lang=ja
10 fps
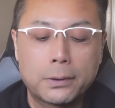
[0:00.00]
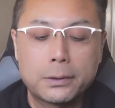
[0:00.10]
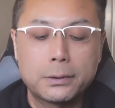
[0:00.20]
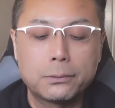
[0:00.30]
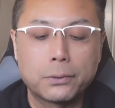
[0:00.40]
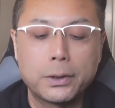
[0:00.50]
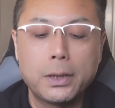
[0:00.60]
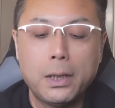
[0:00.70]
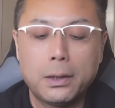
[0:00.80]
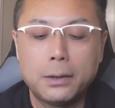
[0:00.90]
私はちょっ
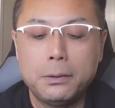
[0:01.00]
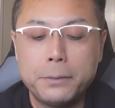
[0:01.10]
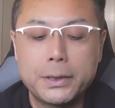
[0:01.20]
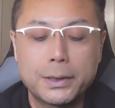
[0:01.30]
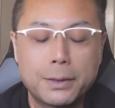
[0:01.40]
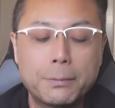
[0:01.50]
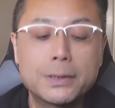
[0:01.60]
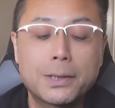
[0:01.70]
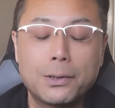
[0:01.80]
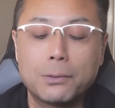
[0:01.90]
と冷ややかに見ちゃって
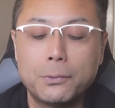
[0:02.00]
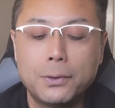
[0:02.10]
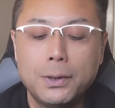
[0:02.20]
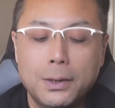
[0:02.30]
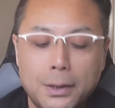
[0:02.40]
ますけれども